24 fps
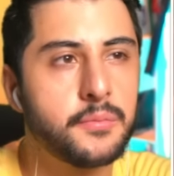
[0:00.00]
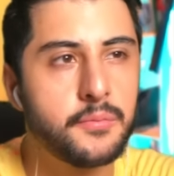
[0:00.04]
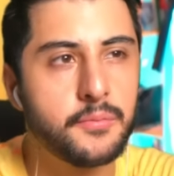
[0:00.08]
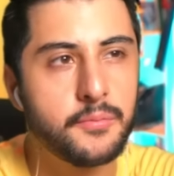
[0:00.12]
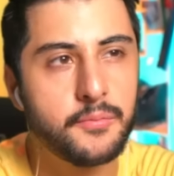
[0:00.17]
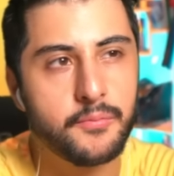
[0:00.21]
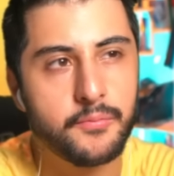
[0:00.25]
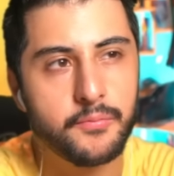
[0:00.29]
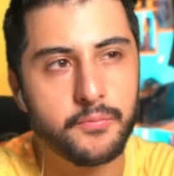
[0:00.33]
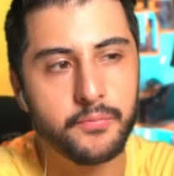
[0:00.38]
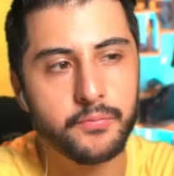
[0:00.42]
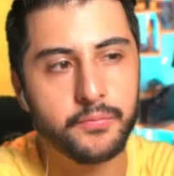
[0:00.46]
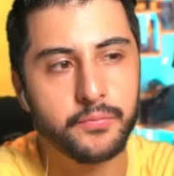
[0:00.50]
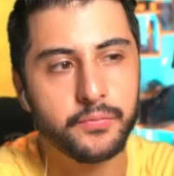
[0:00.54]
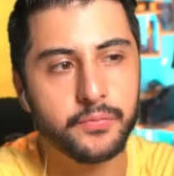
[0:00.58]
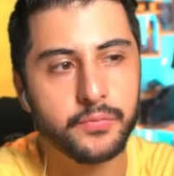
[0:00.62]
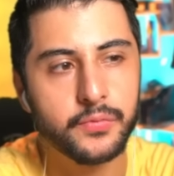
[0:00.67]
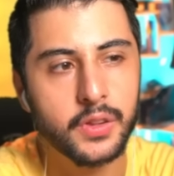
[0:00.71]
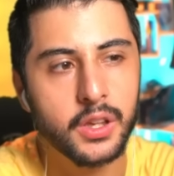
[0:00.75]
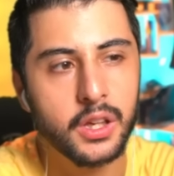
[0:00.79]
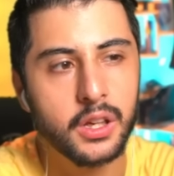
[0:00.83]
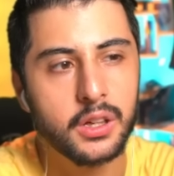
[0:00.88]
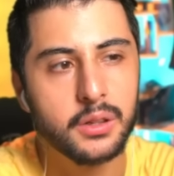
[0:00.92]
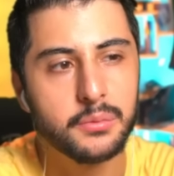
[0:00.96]
Can you get
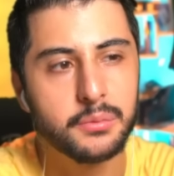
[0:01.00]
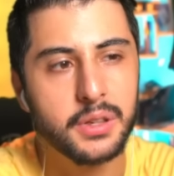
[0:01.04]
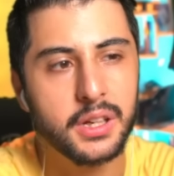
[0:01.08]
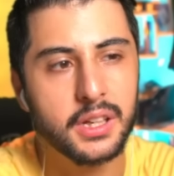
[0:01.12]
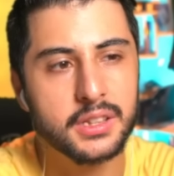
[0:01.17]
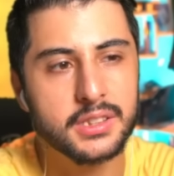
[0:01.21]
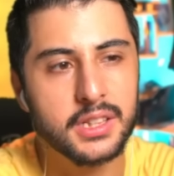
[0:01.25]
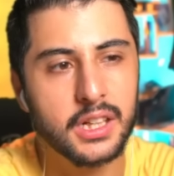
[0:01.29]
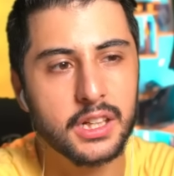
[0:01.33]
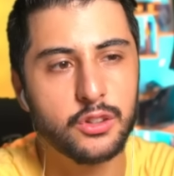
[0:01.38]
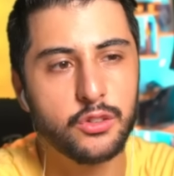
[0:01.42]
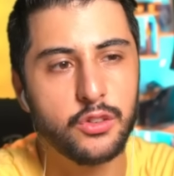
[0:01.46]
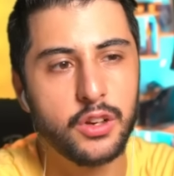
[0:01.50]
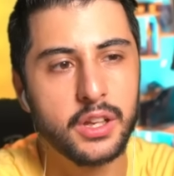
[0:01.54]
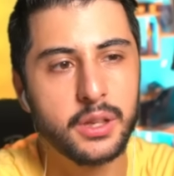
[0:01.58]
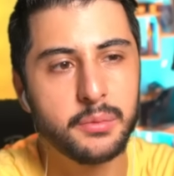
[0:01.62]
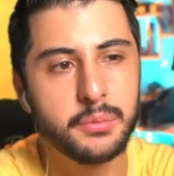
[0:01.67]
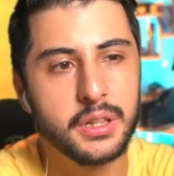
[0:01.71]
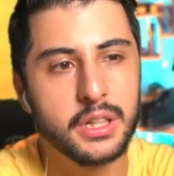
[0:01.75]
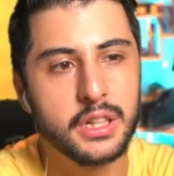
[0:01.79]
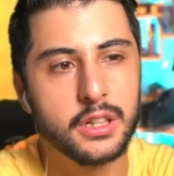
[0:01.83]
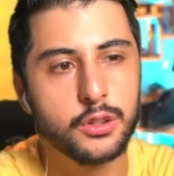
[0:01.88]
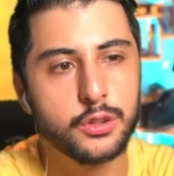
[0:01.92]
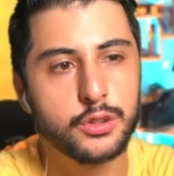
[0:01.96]
us to a safe Biraz daha
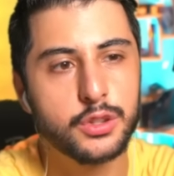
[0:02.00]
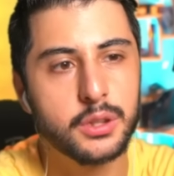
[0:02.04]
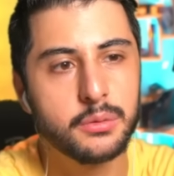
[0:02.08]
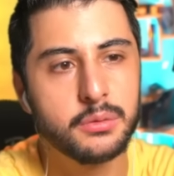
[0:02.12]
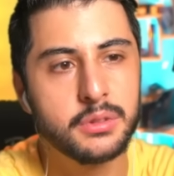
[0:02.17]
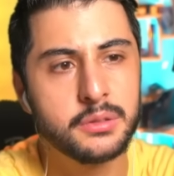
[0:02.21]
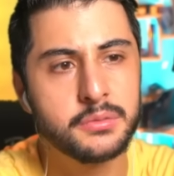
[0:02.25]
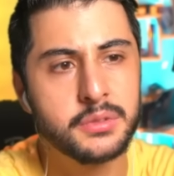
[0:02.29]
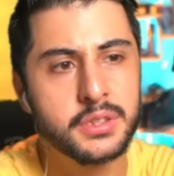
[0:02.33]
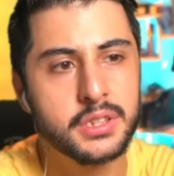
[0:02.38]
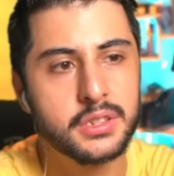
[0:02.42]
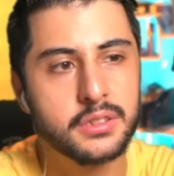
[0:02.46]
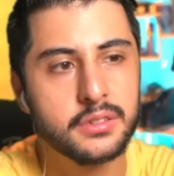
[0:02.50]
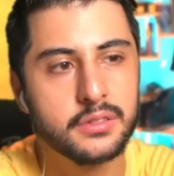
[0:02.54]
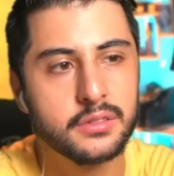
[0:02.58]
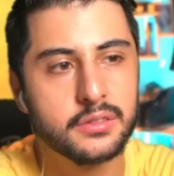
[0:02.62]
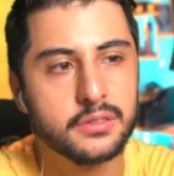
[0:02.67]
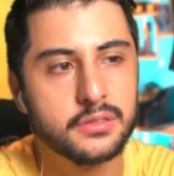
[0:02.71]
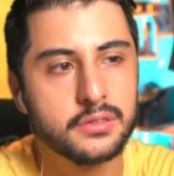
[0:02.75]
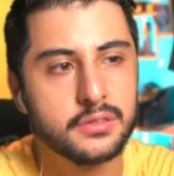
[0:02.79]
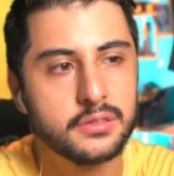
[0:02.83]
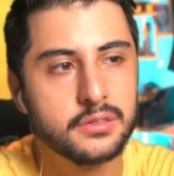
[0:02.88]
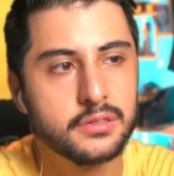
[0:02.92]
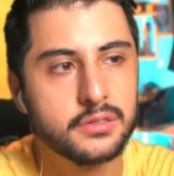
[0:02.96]
güvenli bir yere götürebilir misin?
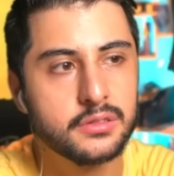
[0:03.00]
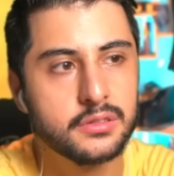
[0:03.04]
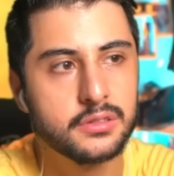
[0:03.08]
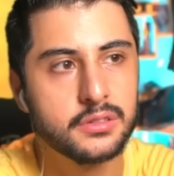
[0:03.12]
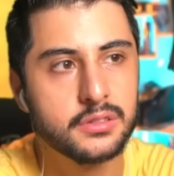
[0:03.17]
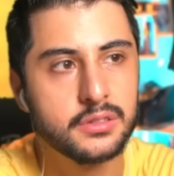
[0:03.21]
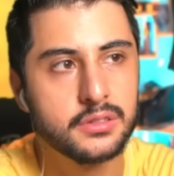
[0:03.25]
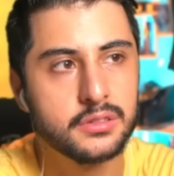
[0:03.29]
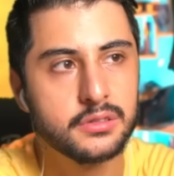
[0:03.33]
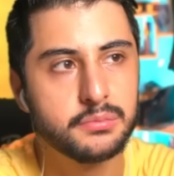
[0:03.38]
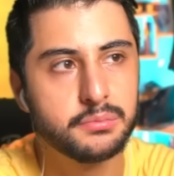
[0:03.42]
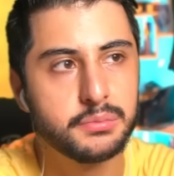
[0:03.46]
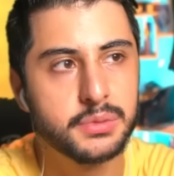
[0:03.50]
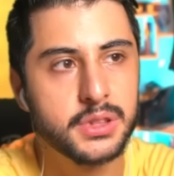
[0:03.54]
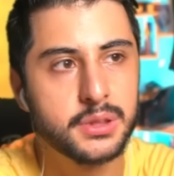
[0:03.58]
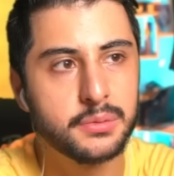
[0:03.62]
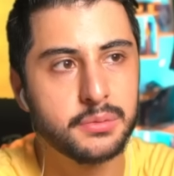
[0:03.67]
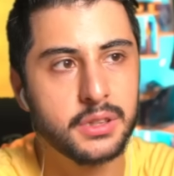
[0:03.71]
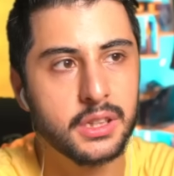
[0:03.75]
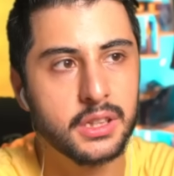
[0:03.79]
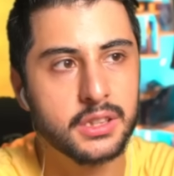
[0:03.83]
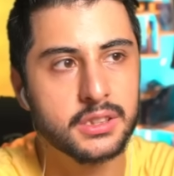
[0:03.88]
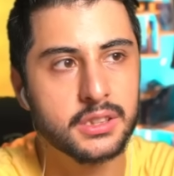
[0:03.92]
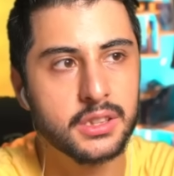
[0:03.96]

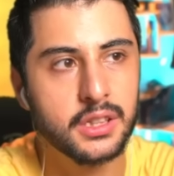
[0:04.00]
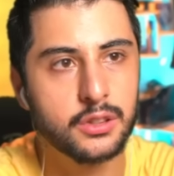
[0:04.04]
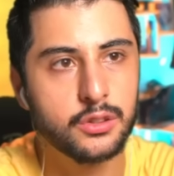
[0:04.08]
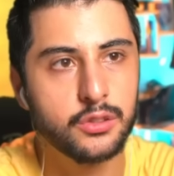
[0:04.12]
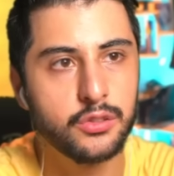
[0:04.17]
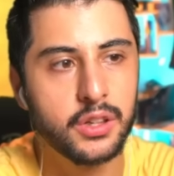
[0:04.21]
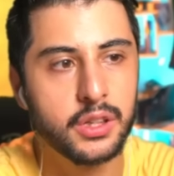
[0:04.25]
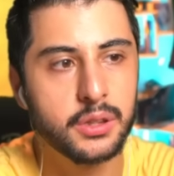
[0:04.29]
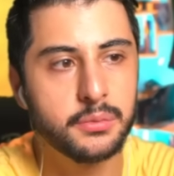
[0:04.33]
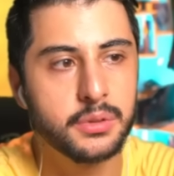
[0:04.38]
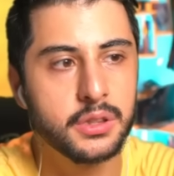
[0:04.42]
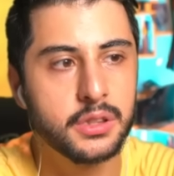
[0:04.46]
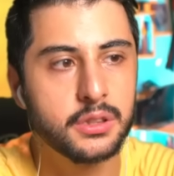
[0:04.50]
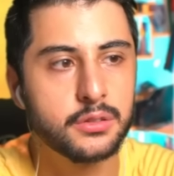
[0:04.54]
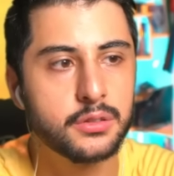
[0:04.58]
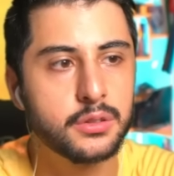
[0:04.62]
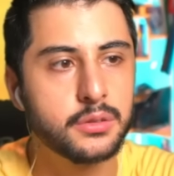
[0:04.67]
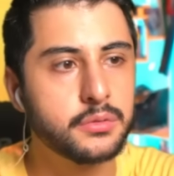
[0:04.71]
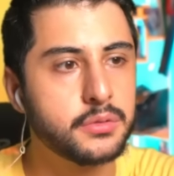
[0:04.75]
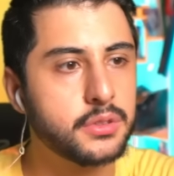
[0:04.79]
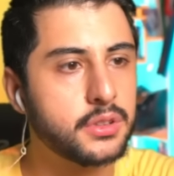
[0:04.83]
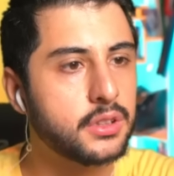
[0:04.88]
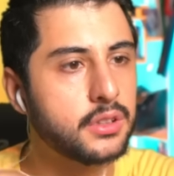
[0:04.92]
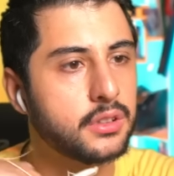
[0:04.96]
Bizi biraz daha güvenli bir yere
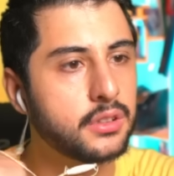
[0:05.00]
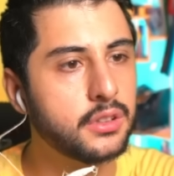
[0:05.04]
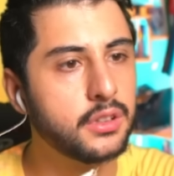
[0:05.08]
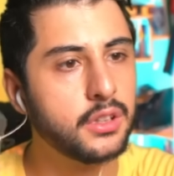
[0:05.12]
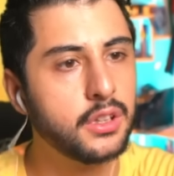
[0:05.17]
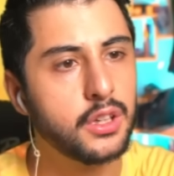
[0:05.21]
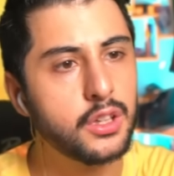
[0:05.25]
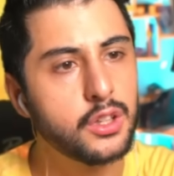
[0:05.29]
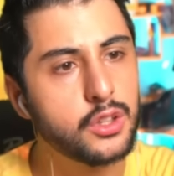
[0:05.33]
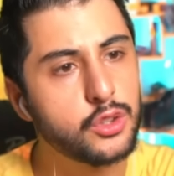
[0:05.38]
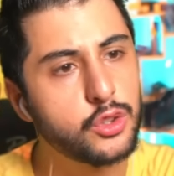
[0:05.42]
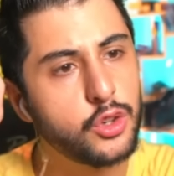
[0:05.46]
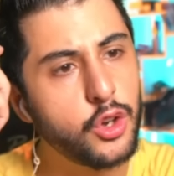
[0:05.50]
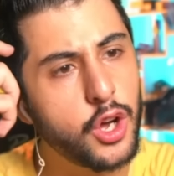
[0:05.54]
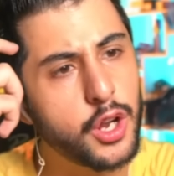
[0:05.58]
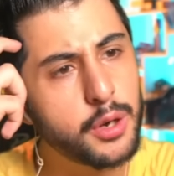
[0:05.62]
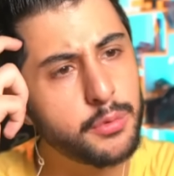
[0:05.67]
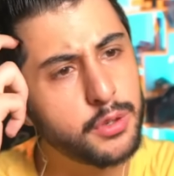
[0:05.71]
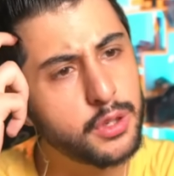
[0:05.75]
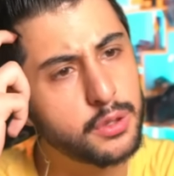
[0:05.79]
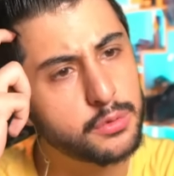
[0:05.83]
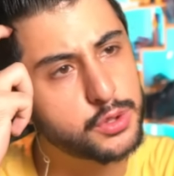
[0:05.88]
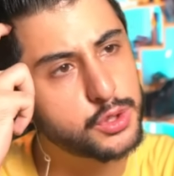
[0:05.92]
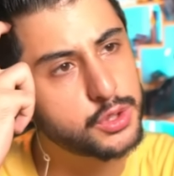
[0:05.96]
götür.
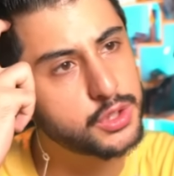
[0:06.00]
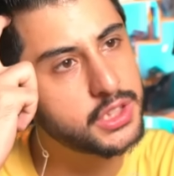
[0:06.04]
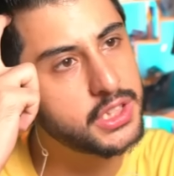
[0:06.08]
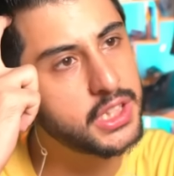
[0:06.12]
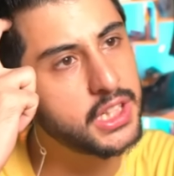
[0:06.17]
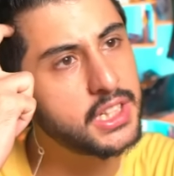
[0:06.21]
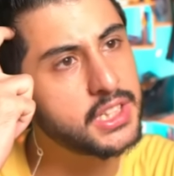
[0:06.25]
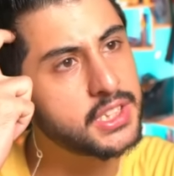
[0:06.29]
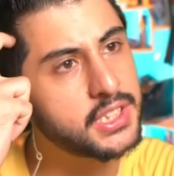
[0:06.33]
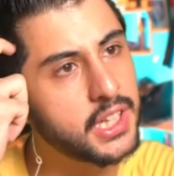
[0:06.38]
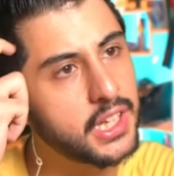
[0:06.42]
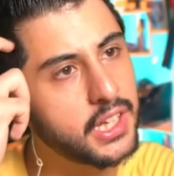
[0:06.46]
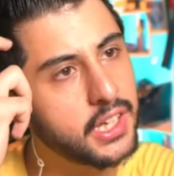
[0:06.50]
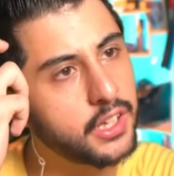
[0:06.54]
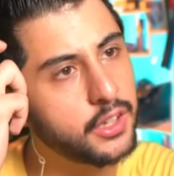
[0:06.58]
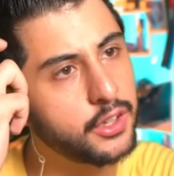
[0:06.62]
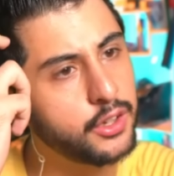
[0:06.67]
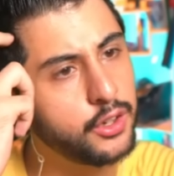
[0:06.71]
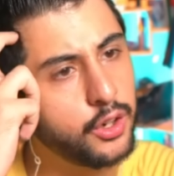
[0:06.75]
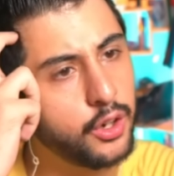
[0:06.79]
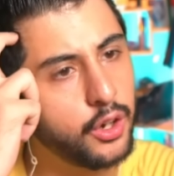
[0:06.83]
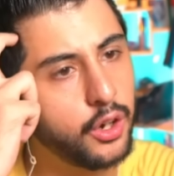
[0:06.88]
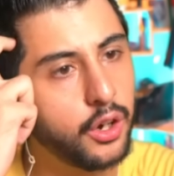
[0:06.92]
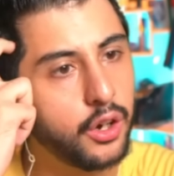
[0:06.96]
Görmüyor musun? Kilise
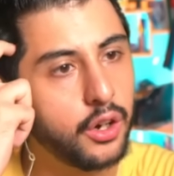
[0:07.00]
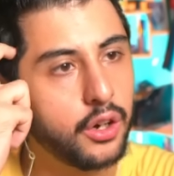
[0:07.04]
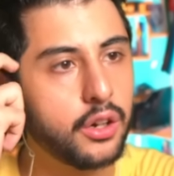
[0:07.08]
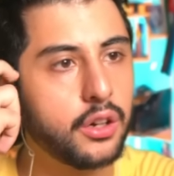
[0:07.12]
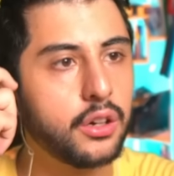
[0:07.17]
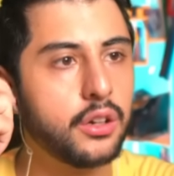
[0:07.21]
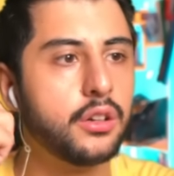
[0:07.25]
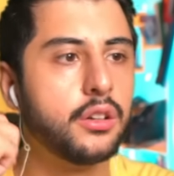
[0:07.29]
yanıyor.